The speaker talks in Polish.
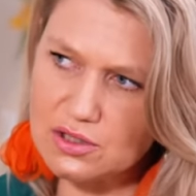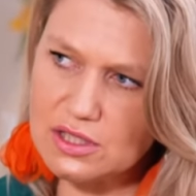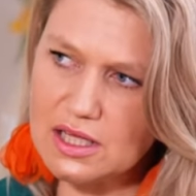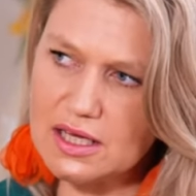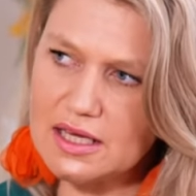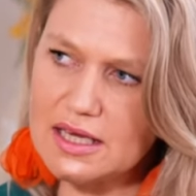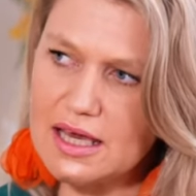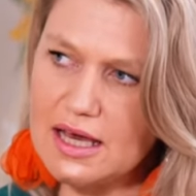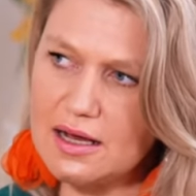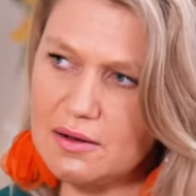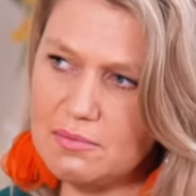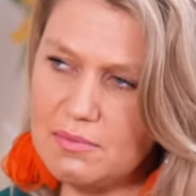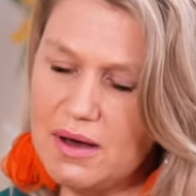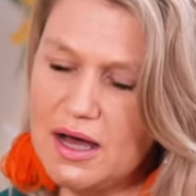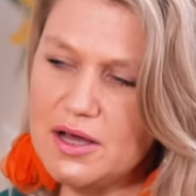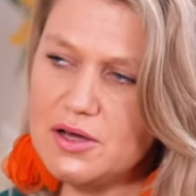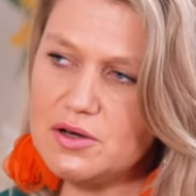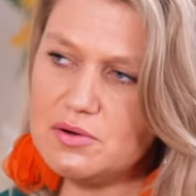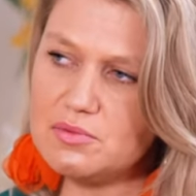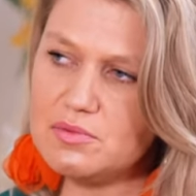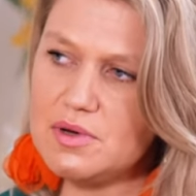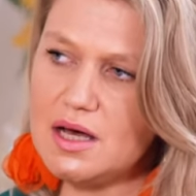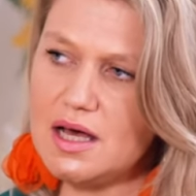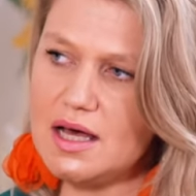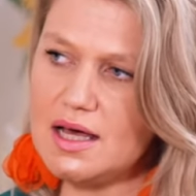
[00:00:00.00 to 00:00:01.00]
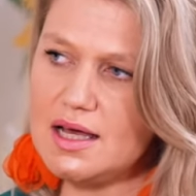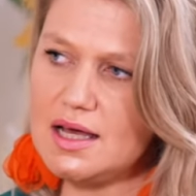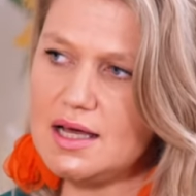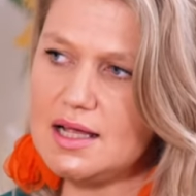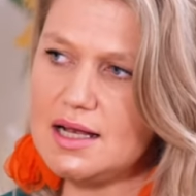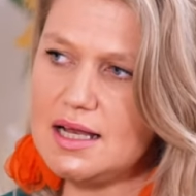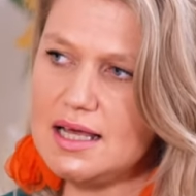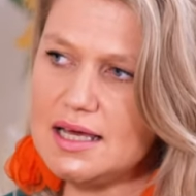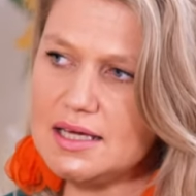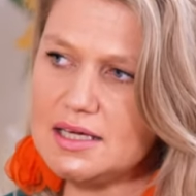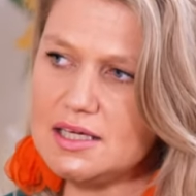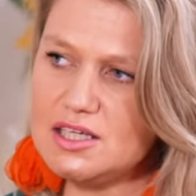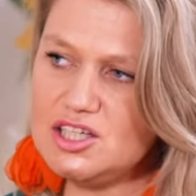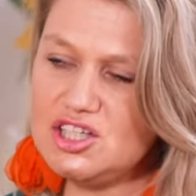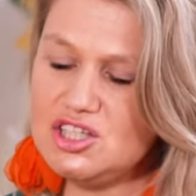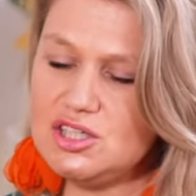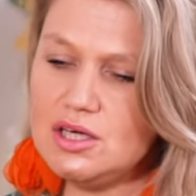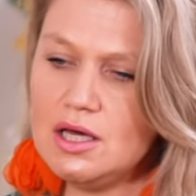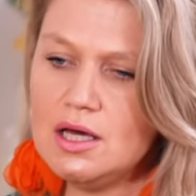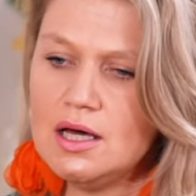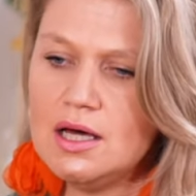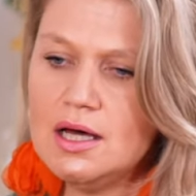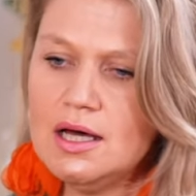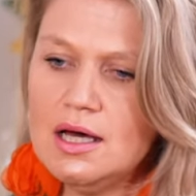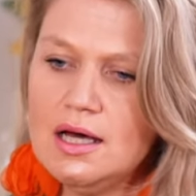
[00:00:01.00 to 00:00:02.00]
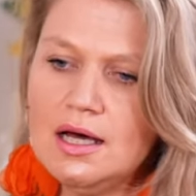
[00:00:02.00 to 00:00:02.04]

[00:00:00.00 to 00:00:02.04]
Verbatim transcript: tak jak mają leki